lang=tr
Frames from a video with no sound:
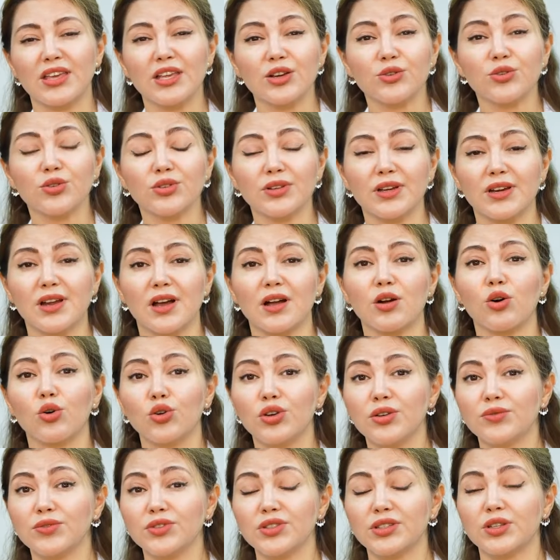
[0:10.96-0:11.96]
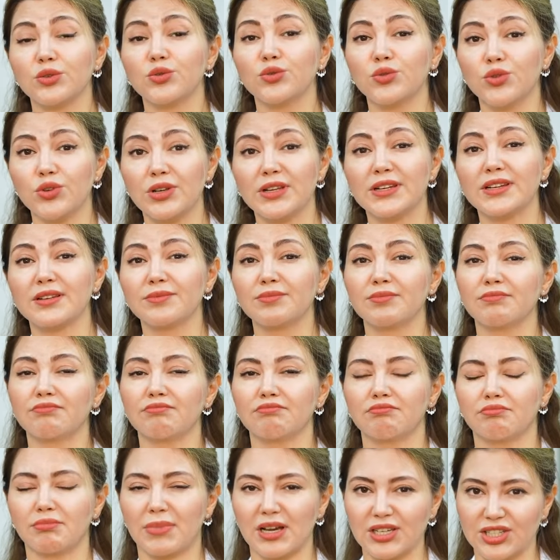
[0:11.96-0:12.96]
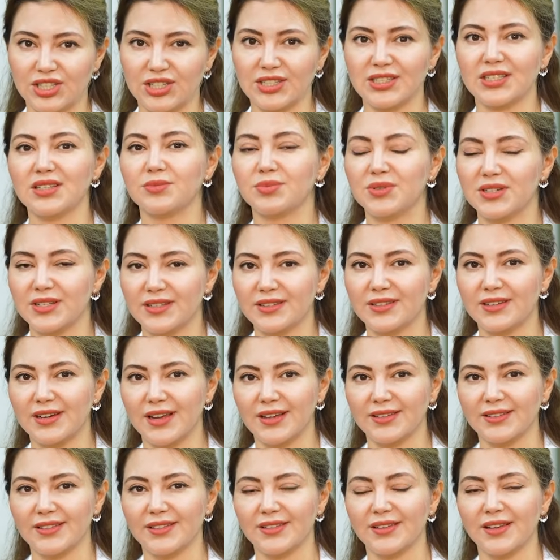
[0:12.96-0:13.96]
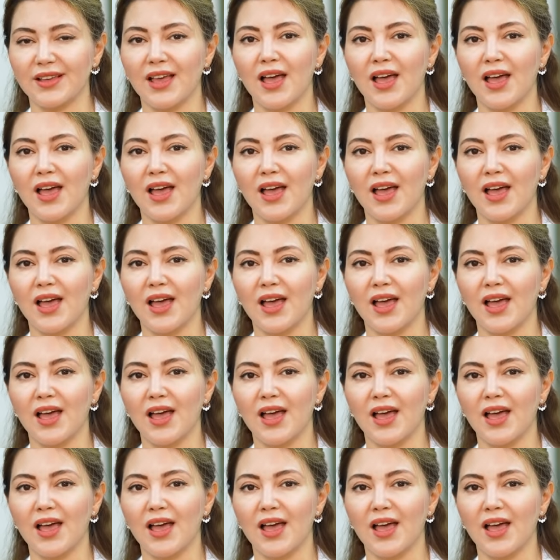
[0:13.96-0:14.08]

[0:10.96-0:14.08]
ilk olarak Hollywood'da ünlülerin başladığı bir trend.